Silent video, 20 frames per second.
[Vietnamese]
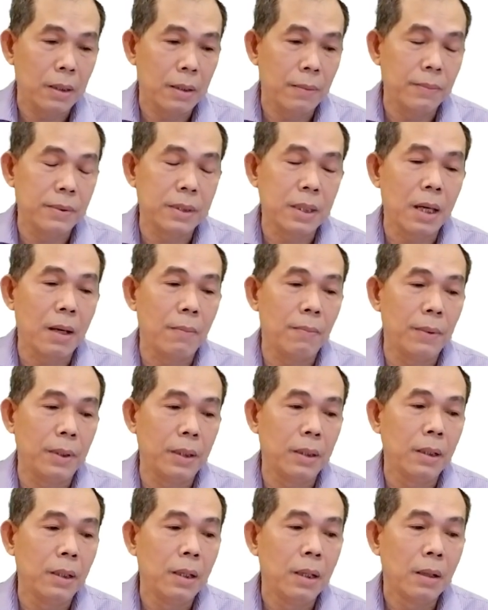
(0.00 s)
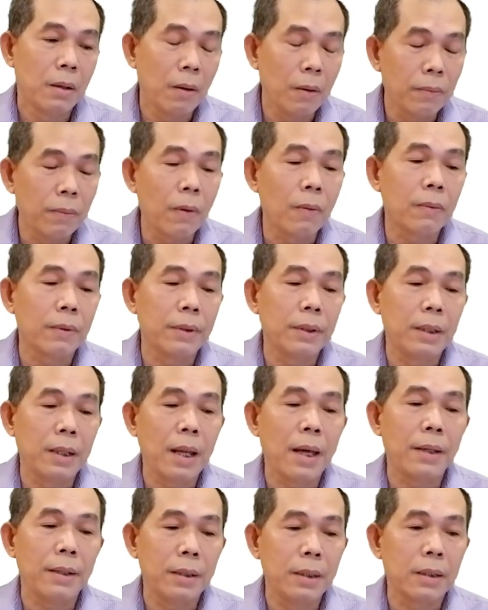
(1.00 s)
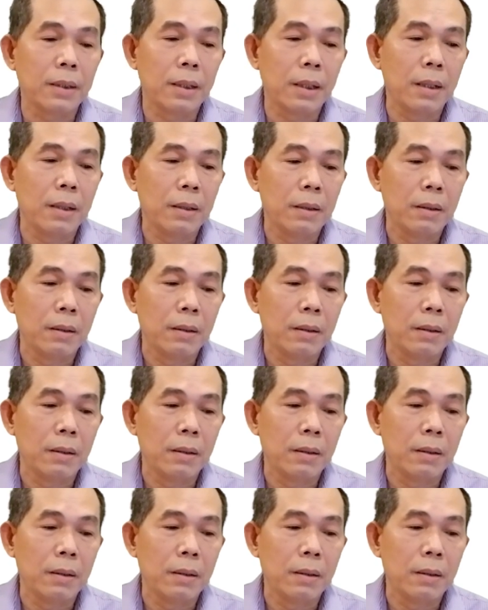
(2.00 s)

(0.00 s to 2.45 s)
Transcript: làm sao mình khôi phục lại lại được đó